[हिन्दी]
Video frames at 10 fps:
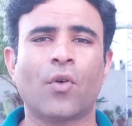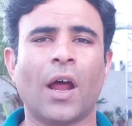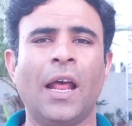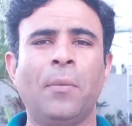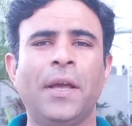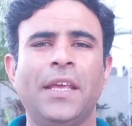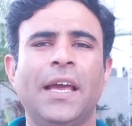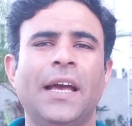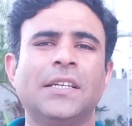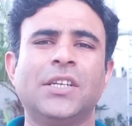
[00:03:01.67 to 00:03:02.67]
ट्रायल में
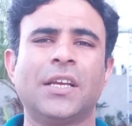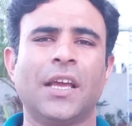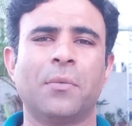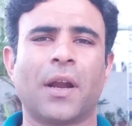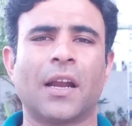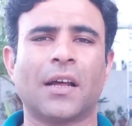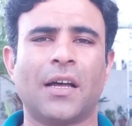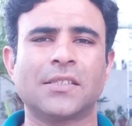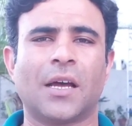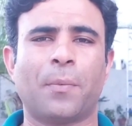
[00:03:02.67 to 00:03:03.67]
ये है जी कि इमरान
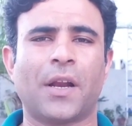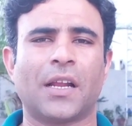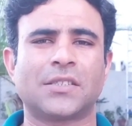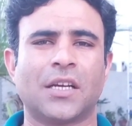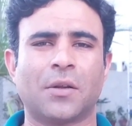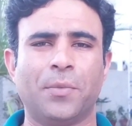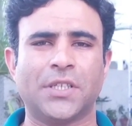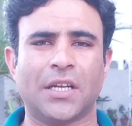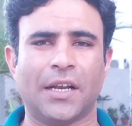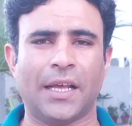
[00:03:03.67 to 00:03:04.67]
खान साहब पर इलेक्शन
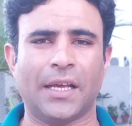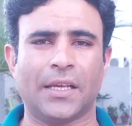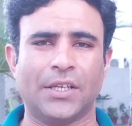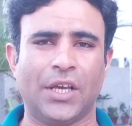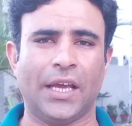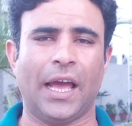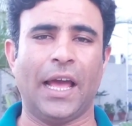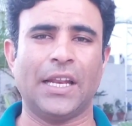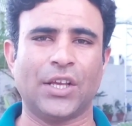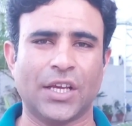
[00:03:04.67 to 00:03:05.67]
कमीशन ने ये
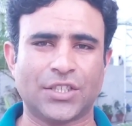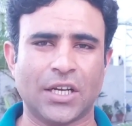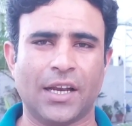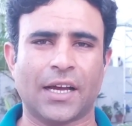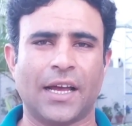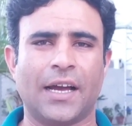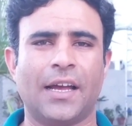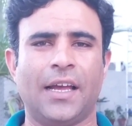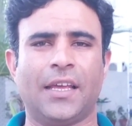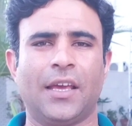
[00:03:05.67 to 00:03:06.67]
एलिगेशन लगाया
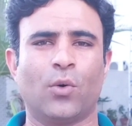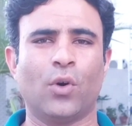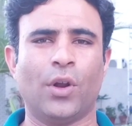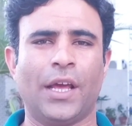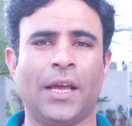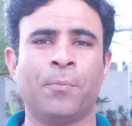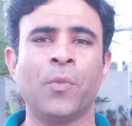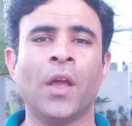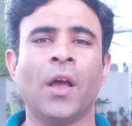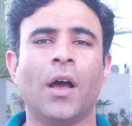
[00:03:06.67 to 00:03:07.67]
है कि उन्होंने
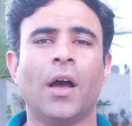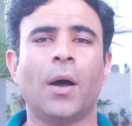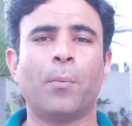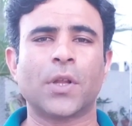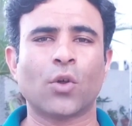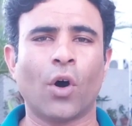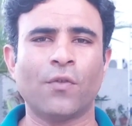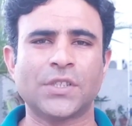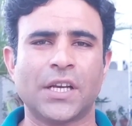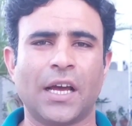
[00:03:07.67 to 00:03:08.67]

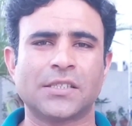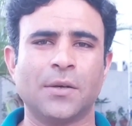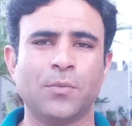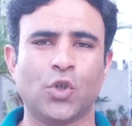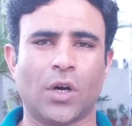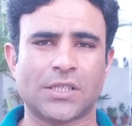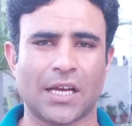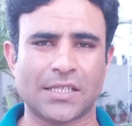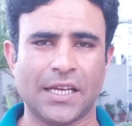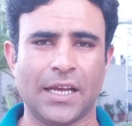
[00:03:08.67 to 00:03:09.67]
बतौर वज़र अजम जो
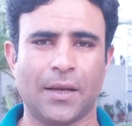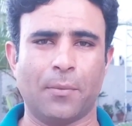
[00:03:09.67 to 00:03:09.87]
असासे